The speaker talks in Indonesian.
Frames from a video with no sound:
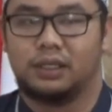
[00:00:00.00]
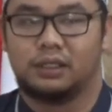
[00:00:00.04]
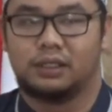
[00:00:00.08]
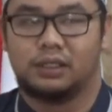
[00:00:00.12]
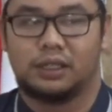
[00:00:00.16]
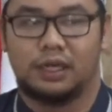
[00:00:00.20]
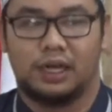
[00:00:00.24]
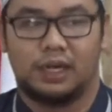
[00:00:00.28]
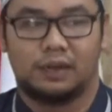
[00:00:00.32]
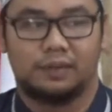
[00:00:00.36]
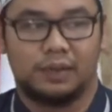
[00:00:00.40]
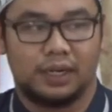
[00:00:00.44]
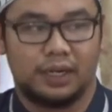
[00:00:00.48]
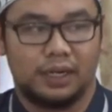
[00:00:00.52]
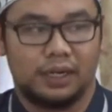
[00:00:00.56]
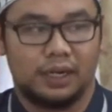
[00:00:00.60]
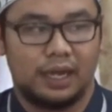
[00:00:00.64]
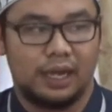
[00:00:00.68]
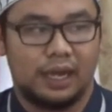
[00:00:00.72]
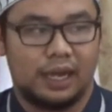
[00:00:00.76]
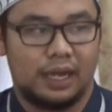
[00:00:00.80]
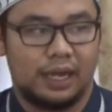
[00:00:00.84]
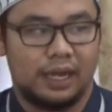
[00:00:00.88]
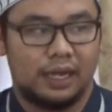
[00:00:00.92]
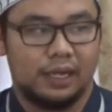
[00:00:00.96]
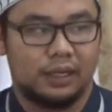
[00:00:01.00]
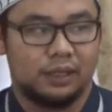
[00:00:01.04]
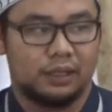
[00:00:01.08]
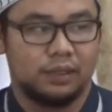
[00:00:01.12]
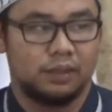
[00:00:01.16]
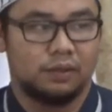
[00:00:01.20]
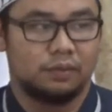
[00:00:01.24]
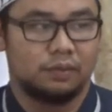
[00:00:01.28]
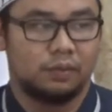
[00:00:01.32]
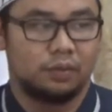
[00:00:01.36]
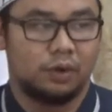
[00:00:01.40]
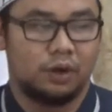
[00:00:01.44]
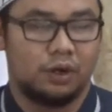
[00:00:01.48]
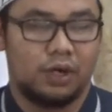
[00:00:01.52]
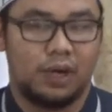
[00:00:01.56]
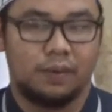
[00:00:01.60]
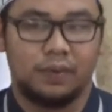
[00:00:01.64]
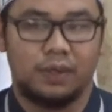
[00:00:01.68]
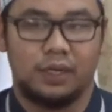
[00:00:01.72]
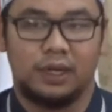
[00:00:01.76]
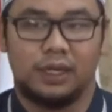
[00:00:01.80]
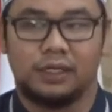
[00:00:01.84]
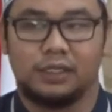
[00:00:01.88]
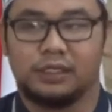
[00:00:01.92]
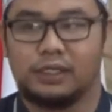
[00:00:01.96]
setelah mereka
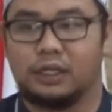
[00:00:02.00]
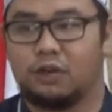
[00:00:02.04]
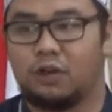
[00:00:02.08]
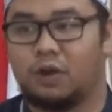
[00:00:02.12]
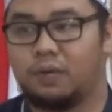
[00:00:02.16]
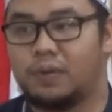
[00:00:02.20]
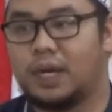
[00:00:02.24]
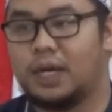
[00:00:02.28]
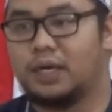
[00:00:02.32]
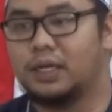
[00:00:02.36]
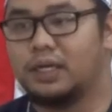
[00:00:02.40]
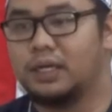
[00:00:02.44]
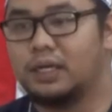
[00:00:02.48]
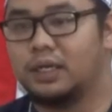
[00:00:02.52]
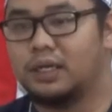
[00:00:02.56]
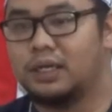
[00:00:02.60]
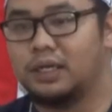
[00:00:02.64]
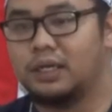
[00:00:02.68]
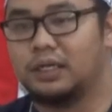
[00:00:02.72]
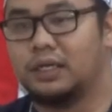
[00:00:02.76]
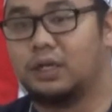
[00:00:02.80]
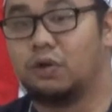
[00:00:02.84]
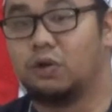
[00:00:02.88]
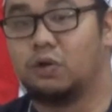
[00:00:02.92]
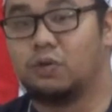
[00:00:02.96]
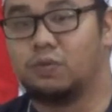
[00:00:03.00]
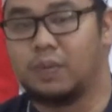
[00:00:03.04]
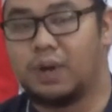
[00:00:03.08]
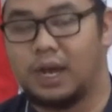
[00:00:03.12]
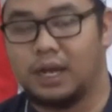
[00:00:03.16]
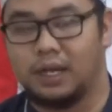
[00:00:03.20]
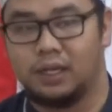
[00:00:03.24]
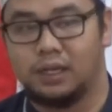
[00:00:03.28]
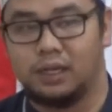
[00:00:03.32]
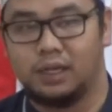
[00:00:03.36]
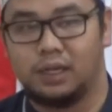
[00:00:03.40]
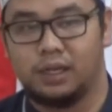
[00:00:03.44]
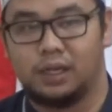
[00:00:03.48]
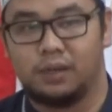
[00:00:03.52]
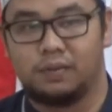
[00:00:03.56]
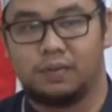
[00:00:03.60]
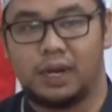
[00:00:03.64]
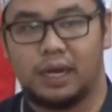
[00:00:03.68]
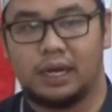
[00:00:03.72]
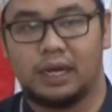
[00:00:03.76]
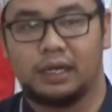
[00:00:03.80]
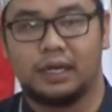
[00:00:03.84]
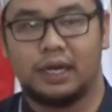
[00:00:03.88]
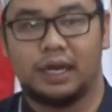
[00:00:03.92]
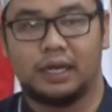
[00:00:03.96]
programnya istiqomah di, di rumah
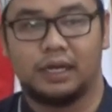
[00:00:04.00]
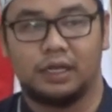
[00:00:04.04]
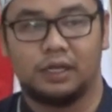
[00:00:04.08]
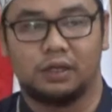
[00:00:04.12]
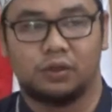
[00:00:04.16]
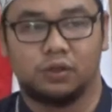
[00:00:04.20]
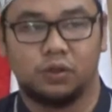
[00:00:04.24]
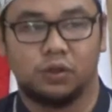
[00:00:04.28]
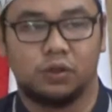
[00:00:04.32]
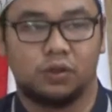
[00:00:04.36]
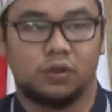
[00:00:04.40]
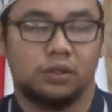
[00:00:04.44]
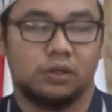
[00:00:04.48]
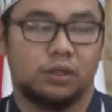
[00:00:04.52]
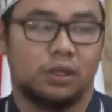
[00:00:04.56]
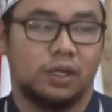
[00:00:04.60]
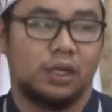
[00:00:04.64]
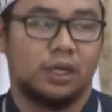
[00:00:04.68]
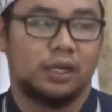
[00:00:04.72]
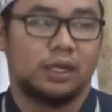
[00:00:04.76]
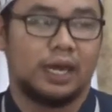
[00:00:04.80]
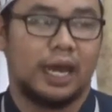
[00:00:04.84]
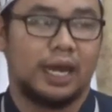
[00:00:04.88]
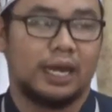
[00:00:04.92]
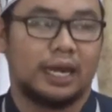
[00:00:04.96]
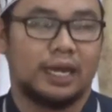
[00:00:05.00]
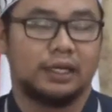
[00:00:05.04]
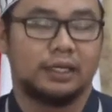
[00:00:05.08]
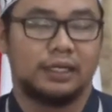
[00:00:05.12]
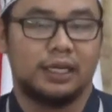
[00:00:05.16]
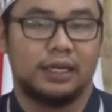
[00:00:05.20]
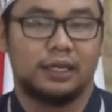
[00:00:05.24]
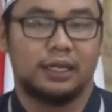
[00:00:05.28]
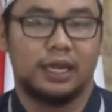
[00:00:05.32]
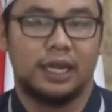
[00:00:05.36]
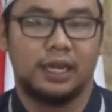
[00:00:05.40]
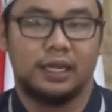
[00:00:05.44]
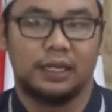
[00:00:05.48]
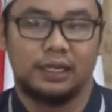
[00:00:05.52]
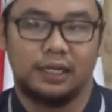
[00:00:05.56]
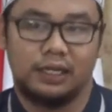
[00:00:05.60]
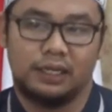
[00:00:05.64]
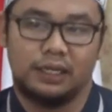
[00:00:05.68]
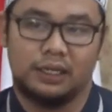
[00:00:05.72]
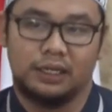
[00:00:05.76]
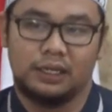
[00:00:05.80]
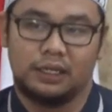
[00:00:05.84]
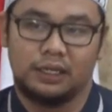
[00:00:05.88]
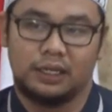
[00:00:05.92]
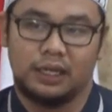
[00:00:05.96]
maka dari itu karantina
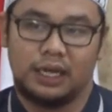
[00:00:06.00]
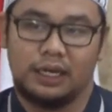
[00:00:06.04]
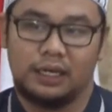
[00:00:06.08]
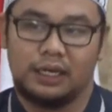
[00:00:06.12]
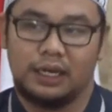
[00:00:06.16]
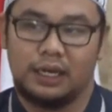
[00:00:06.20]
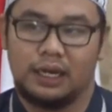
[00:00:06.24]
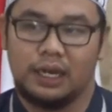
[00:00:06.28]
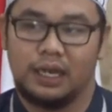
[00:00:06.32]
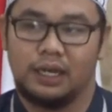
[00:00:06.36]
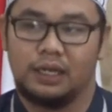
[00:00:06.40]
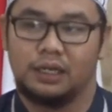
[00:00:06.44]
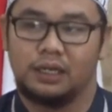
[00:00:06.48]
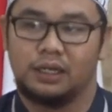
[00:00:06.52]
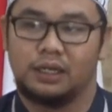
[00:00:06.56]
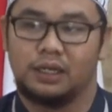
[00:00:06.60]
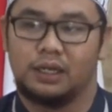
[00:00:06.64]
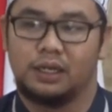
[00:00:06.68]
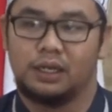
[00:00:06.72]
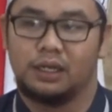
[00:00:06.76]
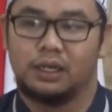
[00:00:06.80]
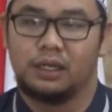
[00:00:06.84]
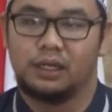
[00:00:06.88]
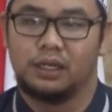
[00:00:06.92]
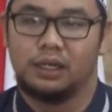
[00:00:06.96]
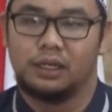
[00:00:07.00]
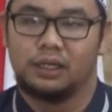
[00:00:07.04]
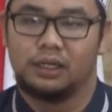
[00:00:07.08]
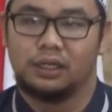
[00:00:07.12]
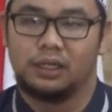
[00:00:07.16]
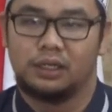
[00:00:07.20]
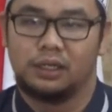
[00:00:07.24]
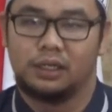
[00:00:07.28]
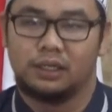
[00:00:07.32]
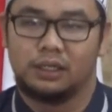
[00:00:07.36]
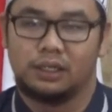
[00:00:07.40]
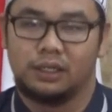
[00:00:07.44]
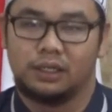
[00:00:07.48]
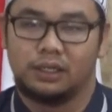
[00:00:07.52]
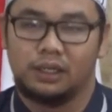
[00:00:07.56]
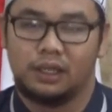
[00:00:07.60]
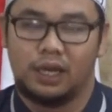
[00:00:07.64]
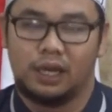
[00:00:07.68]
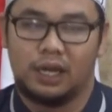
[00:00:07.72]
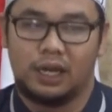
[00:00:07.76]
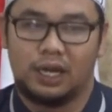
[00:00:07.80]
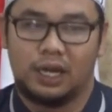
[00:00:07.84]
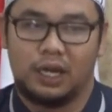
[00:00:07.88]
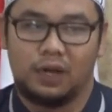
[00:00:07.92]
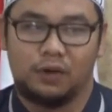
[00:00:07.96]
ini adalah
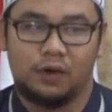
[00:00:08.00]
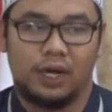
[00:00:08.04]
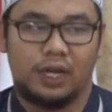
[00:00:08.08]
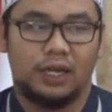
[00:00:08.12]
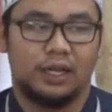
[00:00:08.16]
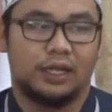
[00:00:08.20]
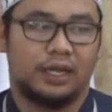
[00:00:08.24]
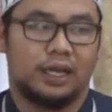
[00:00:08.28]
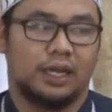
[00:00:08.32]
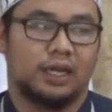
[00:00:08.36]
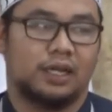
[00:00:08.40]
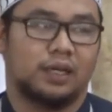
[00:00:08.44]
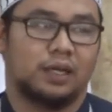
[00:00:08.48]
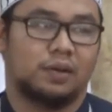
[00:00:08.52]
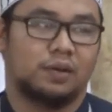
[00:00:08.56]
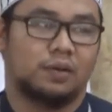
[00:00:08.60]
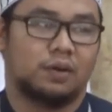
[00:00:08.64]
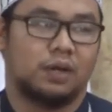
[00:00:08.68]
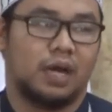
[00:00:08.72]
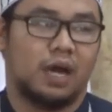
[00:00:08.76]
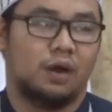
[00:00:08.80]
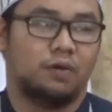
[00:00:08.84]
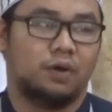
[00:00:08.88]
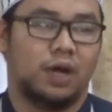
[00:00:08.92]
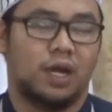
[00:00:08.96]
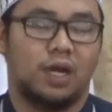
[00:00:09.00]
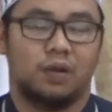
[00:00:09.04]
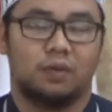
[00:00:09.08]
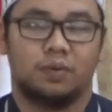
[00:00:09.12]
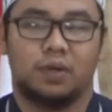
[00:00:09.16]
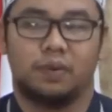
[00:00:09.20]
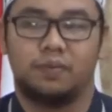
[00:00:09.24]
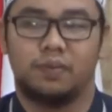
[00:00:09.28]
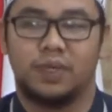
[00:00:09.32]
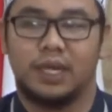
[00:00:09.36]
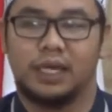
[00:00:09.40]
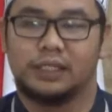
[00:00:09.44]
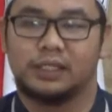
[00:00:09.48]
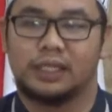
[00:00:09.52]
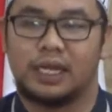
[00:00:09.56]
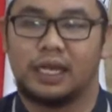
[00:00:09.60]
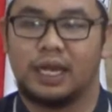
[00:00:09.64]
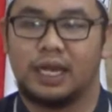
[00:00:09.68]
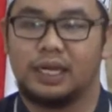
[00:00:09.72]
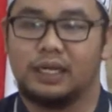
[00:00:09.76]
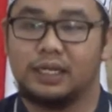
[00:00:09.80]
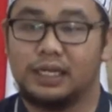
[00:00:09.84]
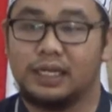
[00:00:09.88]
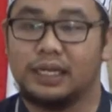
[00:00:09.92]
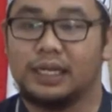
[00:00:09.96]
awalnya awal
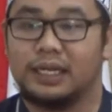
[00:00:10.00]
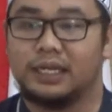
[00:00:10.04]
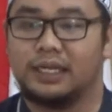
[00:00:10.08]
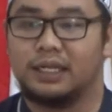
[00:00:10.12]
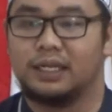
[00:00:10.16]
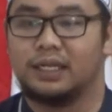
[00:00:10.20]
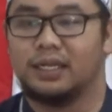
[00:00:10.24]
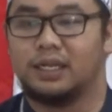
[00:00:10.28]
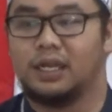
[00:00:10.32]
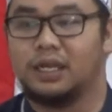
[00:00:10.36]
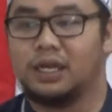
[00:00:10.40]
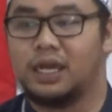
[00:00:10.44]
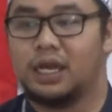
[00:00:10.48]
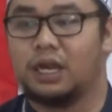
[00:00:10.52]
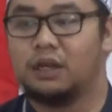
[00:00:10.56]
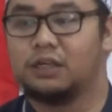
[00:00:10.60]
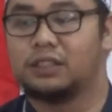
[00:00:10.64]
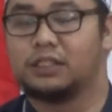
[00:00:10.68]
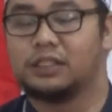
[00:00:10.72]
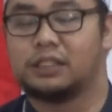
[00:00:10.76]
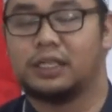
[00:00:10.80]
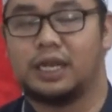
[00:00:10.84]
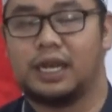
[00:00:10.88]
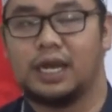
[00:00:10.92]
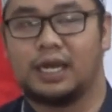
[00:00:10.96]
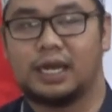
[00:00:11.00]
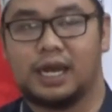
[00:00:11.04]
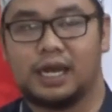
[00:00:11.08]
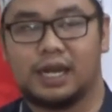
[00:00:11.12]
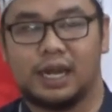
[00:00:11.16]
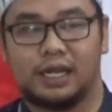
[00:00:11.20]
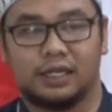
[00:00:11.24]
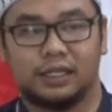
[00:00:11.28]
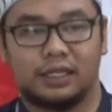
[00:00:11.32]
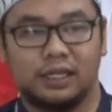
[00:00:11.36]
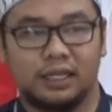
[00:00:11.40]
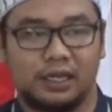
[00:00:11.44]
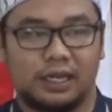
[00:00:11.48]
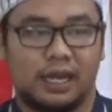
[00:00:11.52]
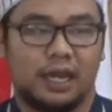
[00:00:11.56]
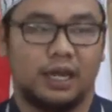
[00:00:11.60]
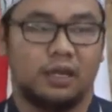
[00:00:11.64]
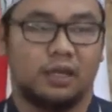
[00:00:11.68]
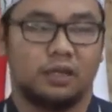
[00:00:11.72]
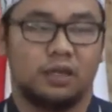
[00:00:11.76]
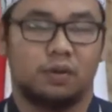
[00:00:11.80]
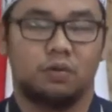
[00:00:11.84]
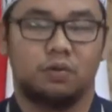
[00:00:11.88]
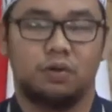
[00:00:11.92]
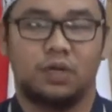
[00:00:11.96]
membiasakan diri kalau setelah
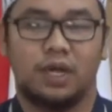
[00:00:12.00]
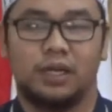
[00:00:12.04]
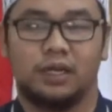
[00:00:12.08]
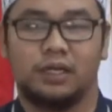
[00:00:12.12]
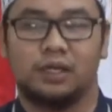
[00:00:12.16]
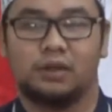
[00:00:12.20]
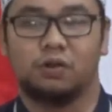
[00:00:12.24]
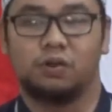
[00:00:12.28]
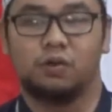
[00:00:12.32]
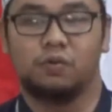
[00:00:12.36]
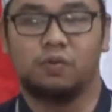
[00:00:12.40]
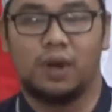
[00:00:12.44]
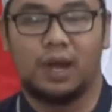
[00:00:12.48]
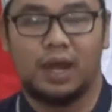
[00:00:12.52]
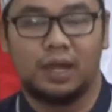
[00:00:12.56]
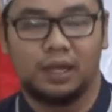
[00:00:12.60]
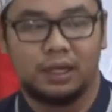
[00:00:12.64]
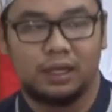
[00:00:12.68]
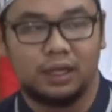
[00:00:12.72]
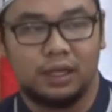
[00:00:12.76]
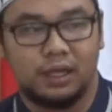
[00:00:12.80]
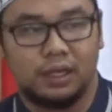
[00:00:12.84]
karantina kemudian di rumah